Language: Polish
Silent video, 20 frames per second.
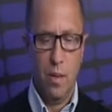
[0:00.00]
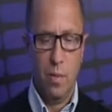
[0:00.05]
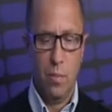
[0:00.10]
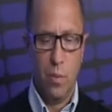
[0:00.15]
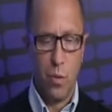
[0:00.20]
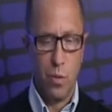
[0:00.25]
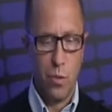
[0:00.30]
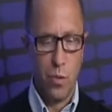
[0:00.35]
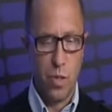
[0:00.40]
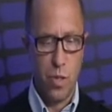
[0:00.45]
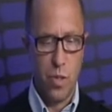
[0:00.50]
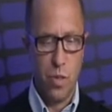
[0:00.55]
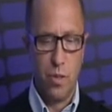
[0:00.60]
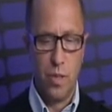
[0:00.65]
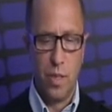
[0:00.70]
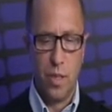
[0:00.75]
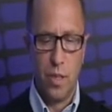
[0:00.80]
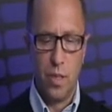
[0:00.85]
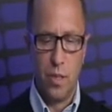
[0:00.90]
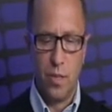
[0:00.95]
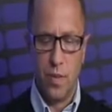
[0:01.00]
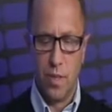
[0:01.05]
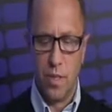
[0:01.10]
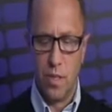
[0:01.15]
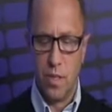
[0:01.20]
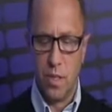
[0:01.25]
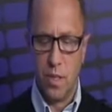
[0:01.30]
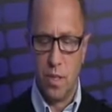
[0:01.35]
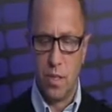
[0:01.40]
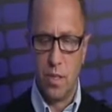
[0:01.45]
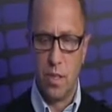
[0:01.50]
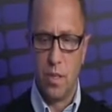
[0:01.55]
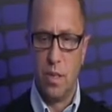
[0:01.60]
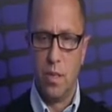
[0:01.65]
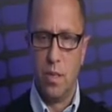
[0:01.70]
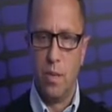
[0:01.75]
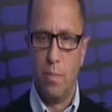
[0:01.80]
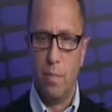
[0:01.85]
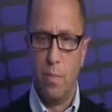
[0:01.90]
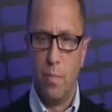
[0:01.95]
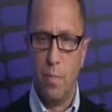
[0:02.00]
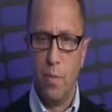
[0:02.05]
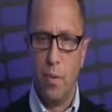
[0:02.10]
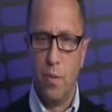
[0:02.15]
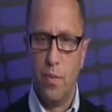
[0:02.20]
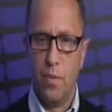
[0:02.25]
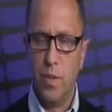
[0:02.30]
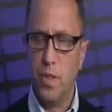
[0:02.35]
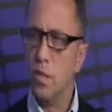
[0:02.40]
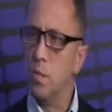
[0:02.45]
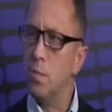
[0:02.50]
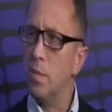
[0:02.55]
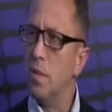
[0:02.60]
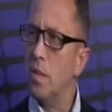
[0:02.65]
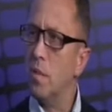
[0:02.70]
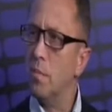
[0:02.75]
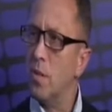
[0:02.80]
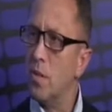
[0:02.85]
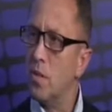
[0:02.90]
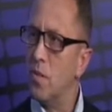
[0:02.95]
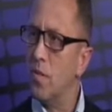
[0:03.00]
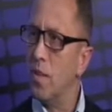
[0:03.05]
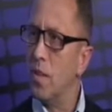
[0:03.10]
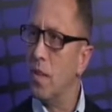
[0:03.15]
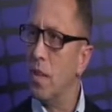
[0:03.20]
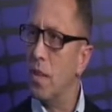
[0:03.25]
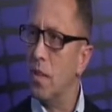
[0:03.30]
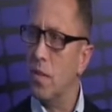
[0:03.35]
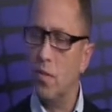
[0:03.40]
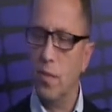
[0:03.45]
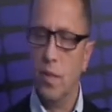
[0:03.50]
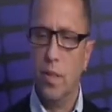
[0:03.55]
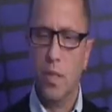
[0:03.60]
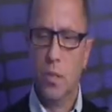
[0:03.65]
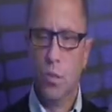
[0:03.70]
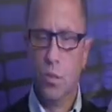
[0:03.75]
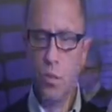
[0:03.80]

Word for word: pokuszę się o takie stwierdzenie, że powinniśmy ten mecz wygrać. Widać już